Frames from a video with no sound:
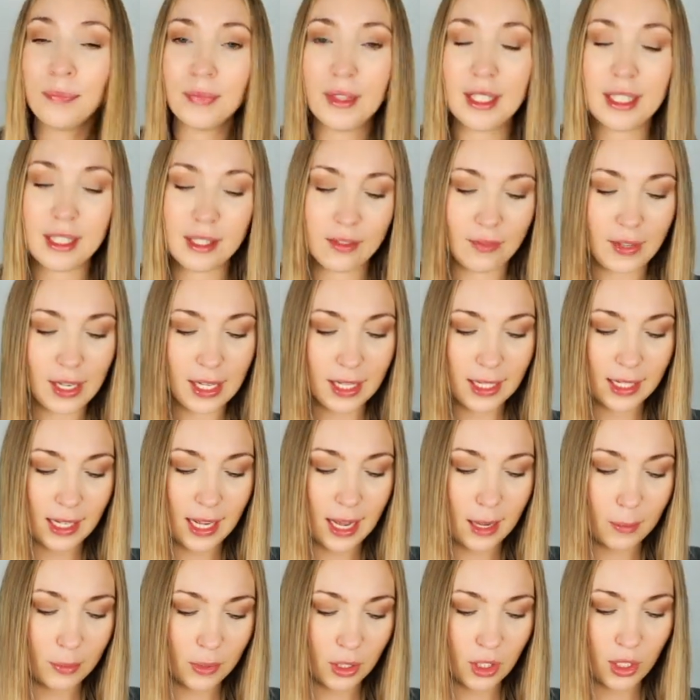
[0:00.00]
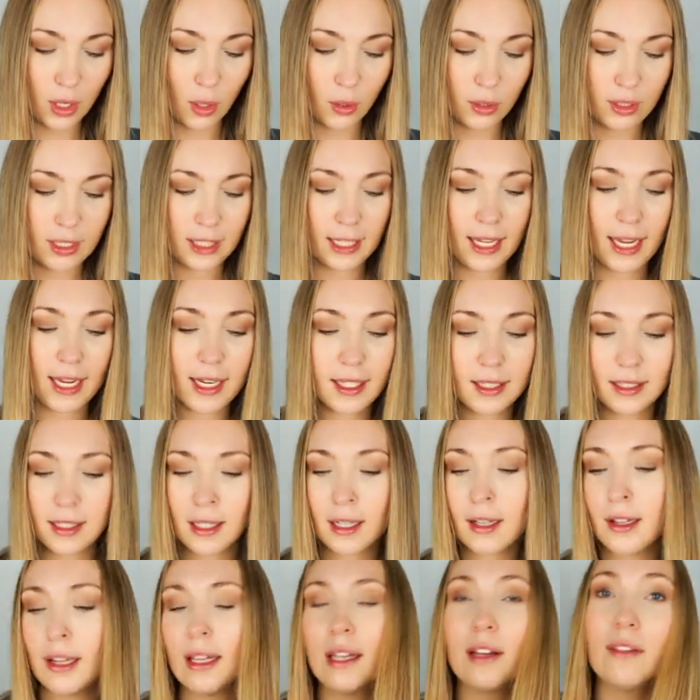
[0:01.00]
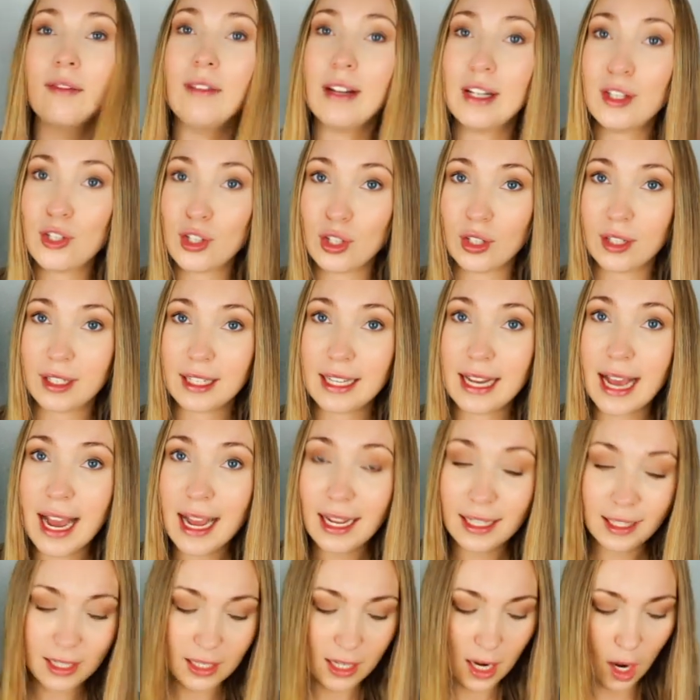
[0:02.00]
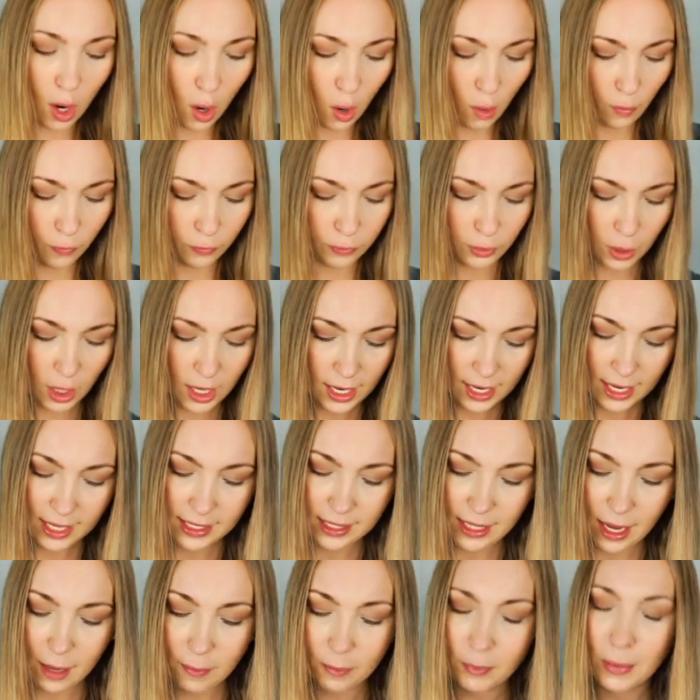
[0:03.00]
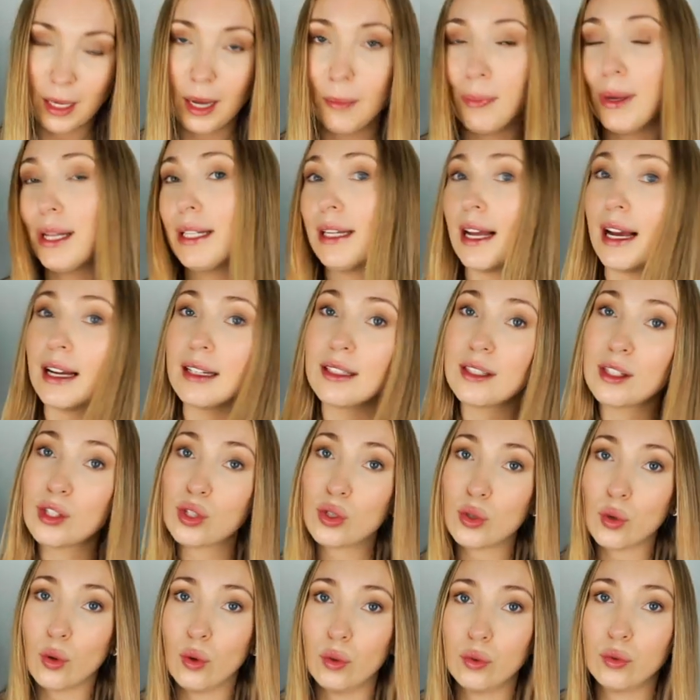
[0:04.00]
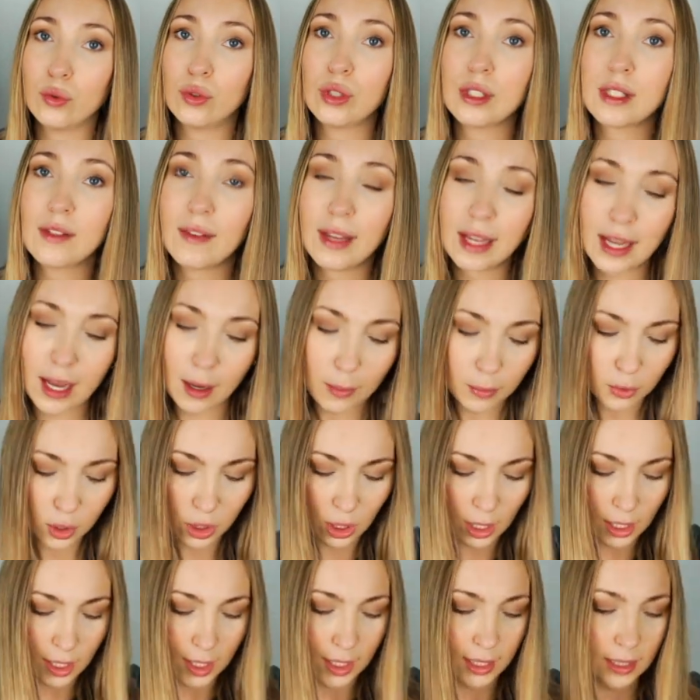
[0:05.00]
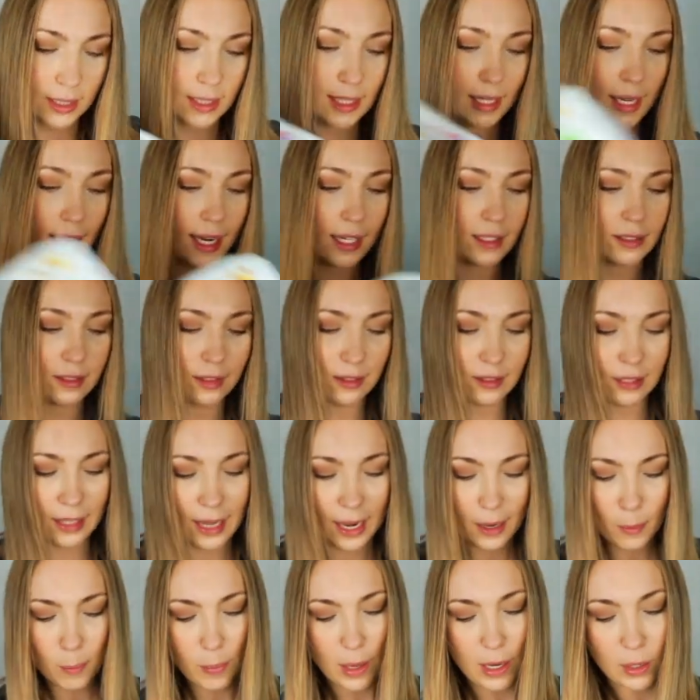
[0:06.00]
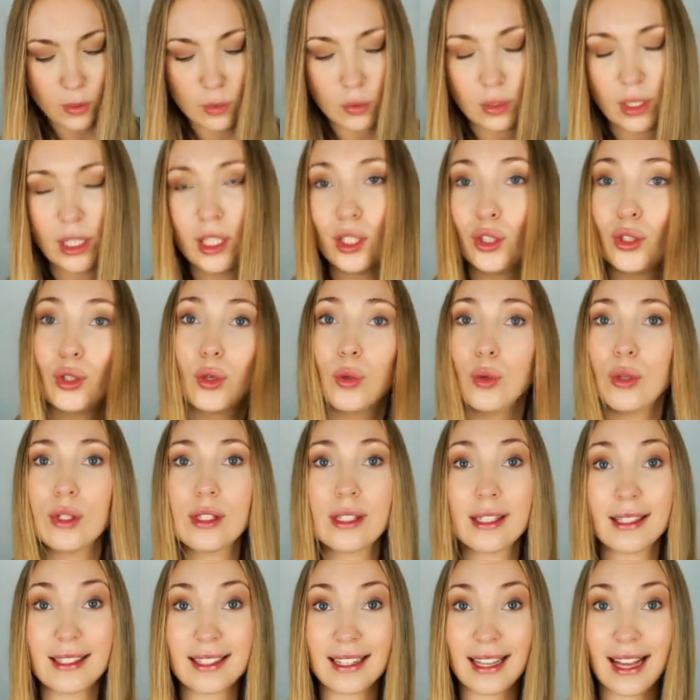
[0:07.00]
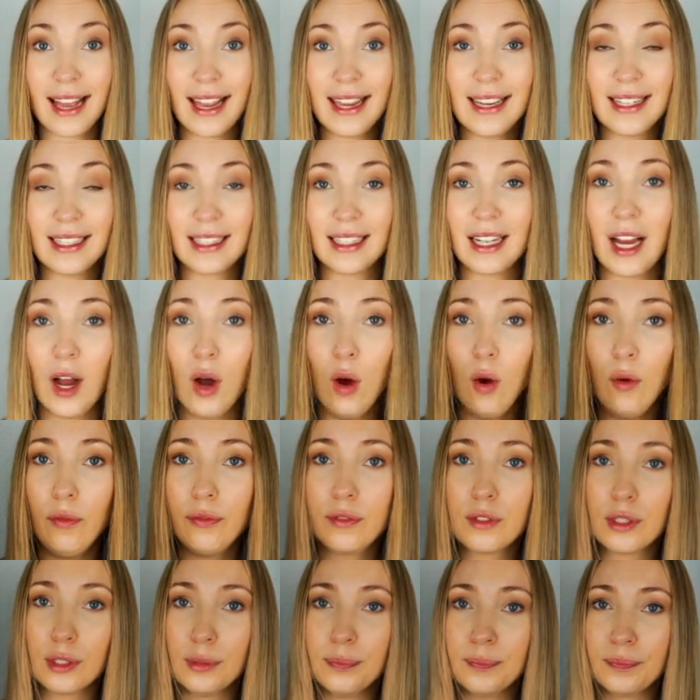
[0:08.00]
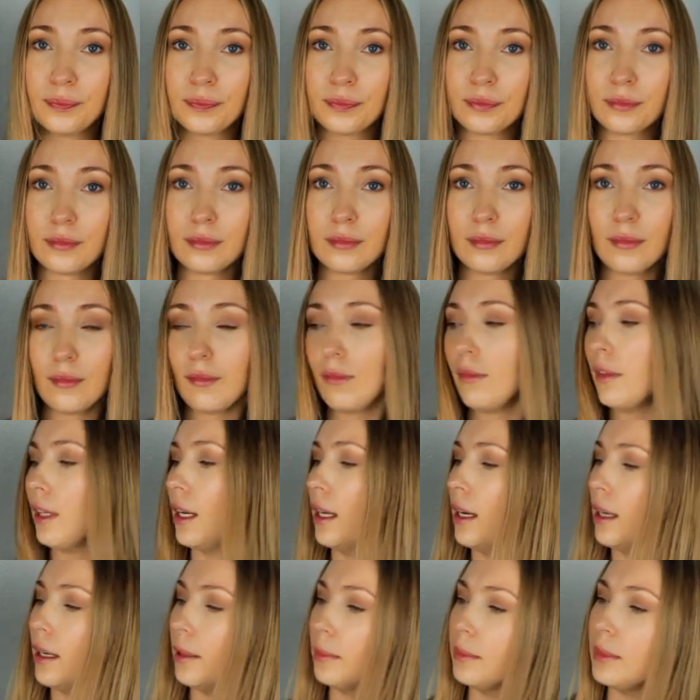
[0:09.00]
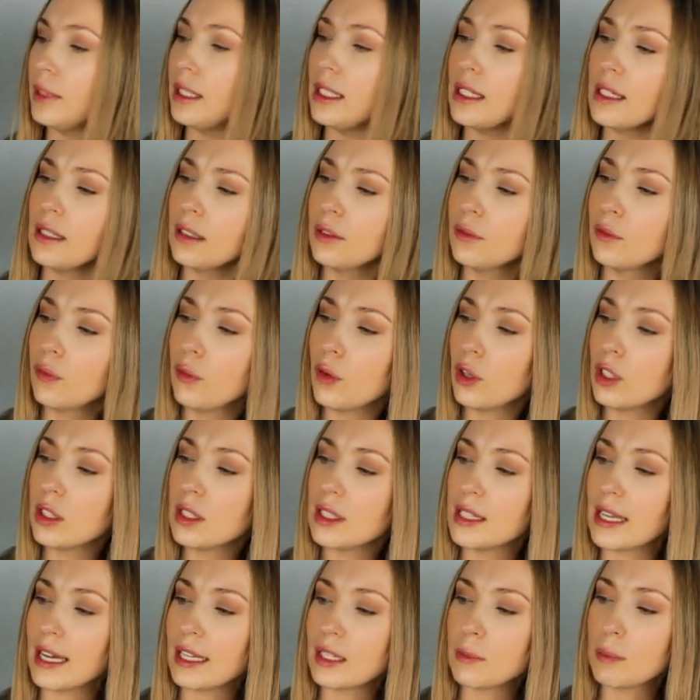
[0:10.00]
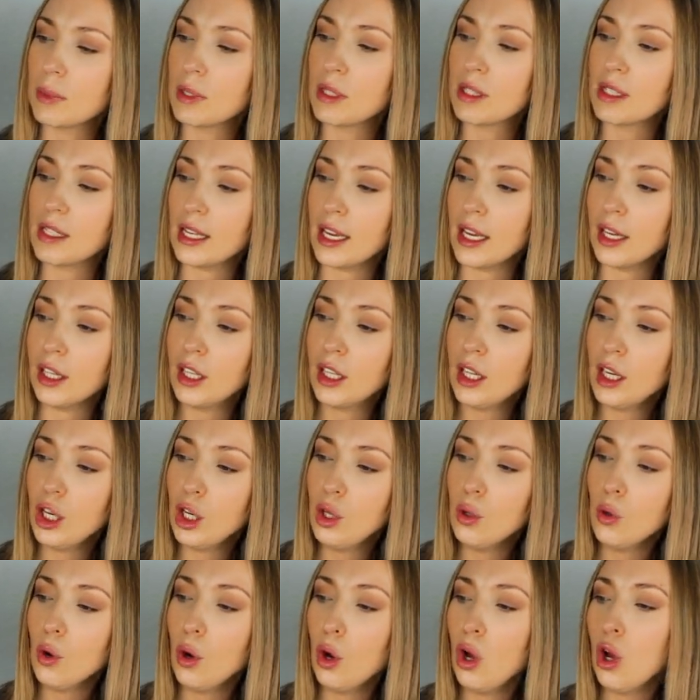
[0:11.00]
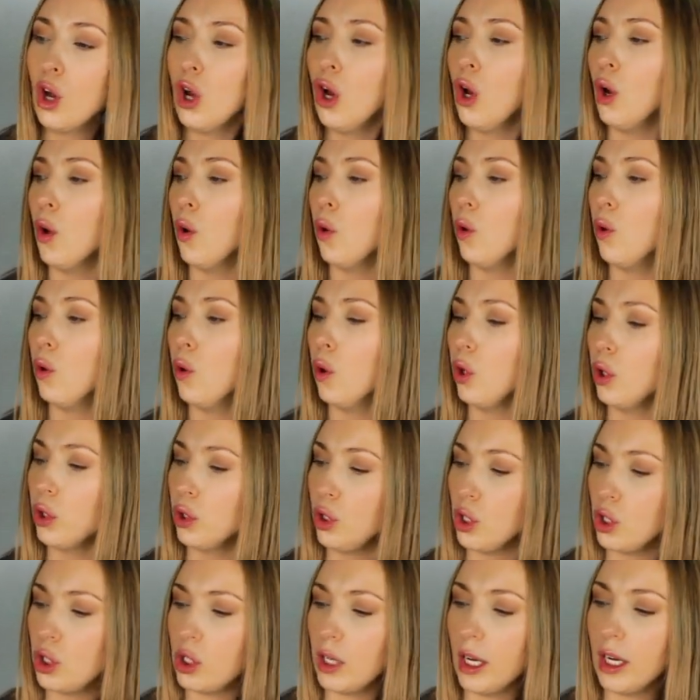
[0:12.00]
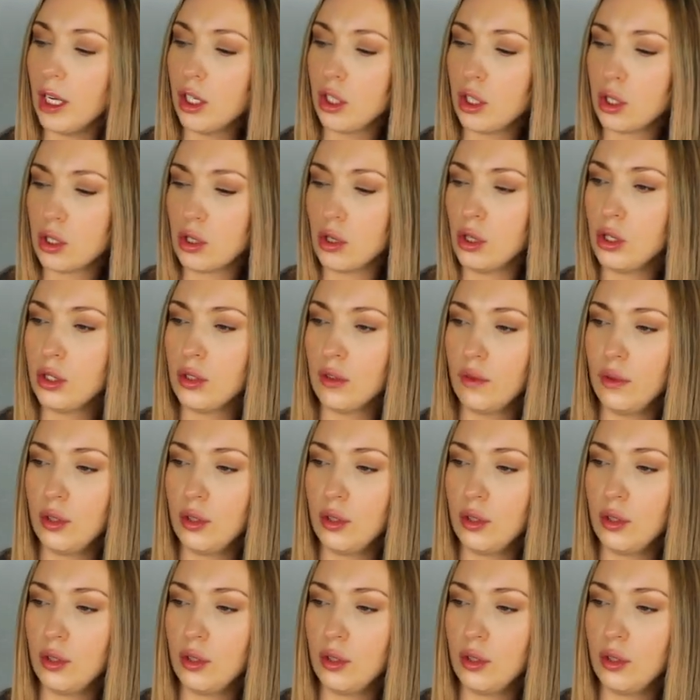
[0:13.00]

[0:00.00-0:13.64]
Deswegen habe ich auch direkt welche nachgekauft. Es gab eine Rabattaktion und deswegen habe ich direkt drei Packungen in Größe 3 gekauft. Ähm, die sind von 6 bis 10 Kilo und ich denke, das sollte